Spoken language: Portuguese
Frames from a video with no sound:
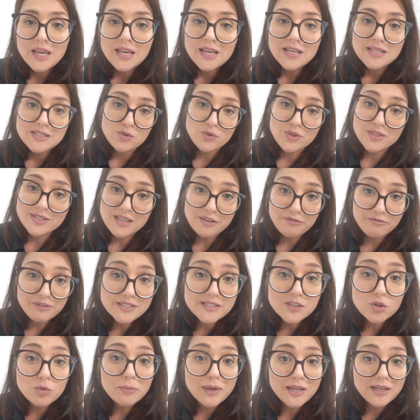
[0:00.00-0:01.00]
Se eu quiser
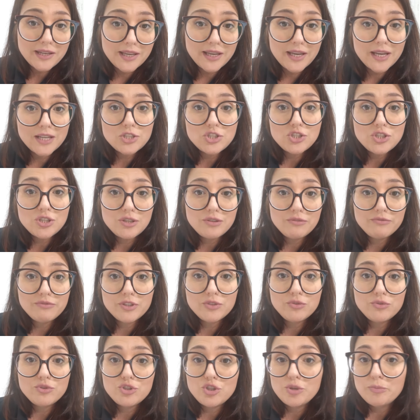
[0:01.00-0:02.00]
fazer uma
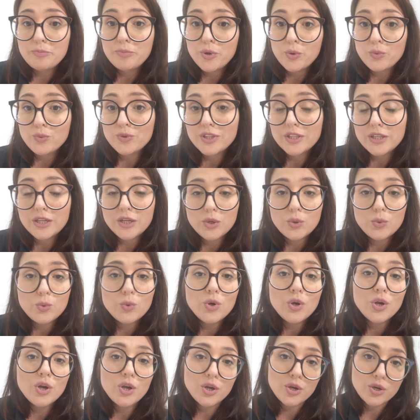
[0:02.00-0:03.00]
negativa do tipo eu
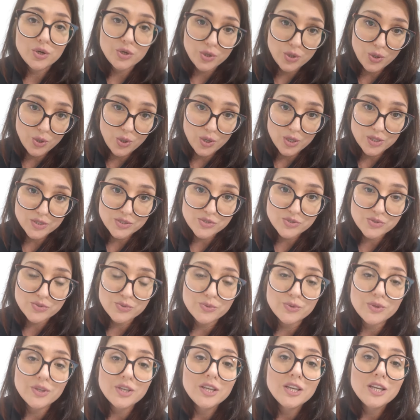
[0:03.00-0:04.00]
não
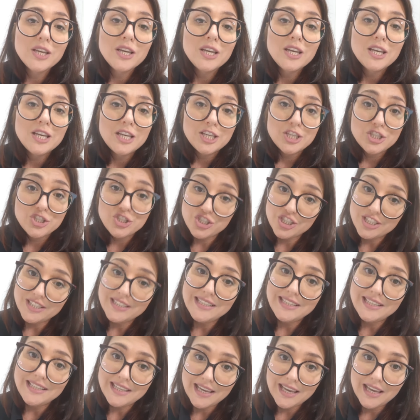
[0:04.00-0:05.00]
gosto de
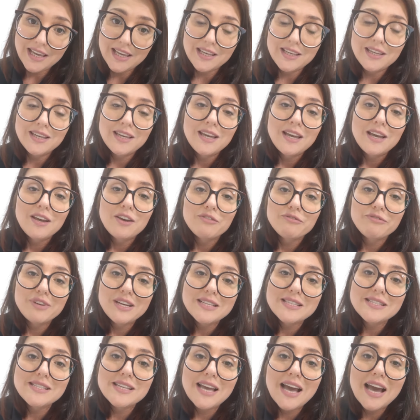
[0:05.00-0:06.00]
ninguém,
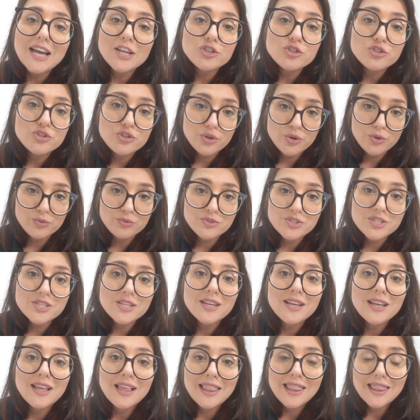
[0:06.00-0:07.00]
vai ser I
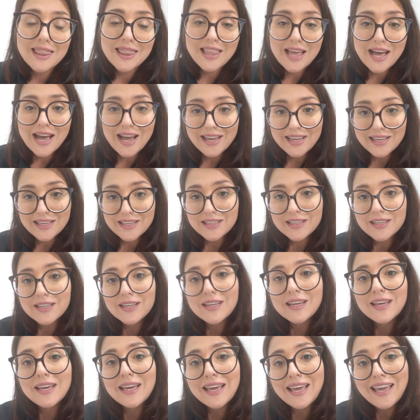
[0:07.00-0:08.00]
don't like
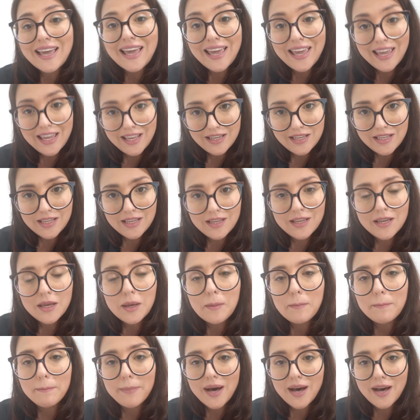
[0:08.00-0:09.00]

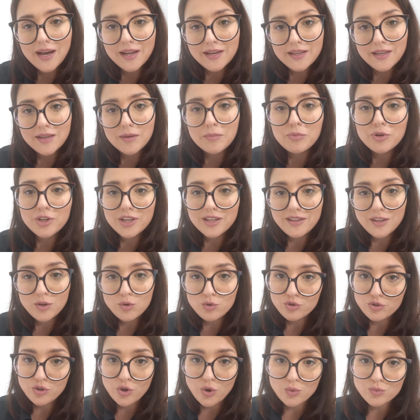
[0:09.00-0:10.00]
anybody, porque tem
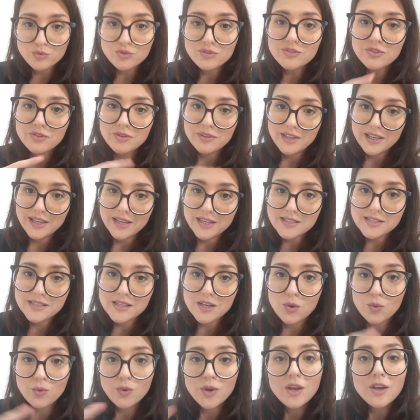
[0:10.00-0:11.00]
o don't,
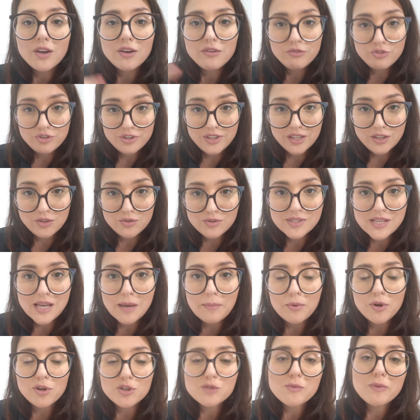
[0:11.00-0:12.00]
negação, vou ter que usar
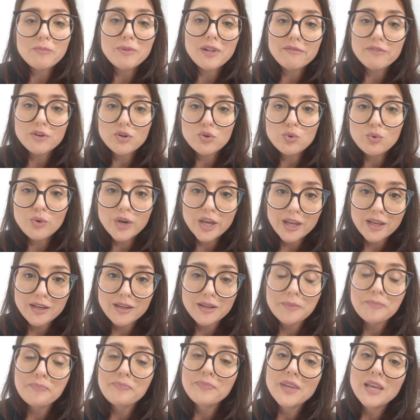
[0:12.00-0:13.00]
a próxima palavra com N.